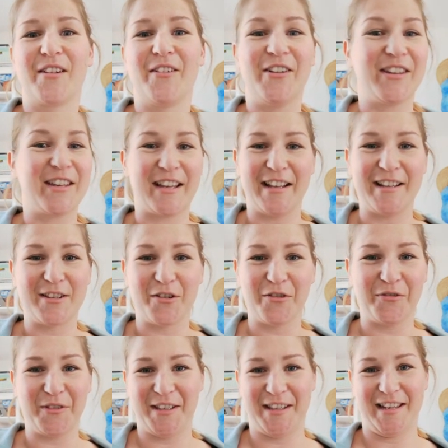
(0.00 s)
euch ganz
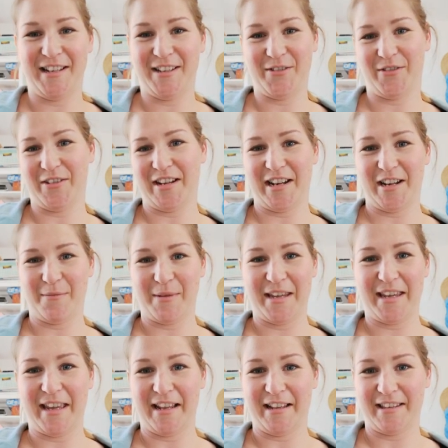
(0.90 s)
offiziell zueinander
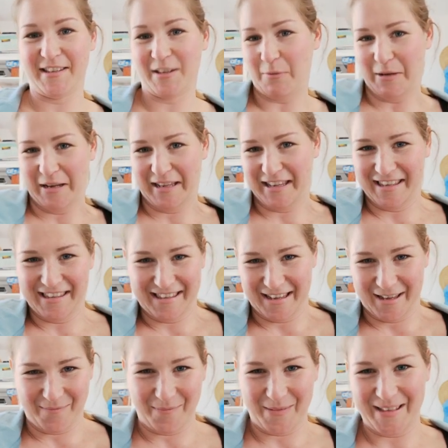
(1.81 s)
bekennt. Da bin ich
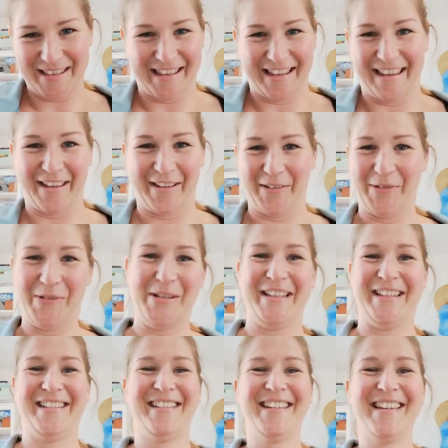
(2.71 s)
richtig ein bisschen
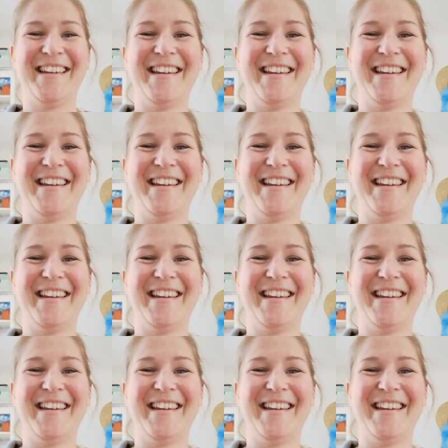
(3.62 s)
gerührt.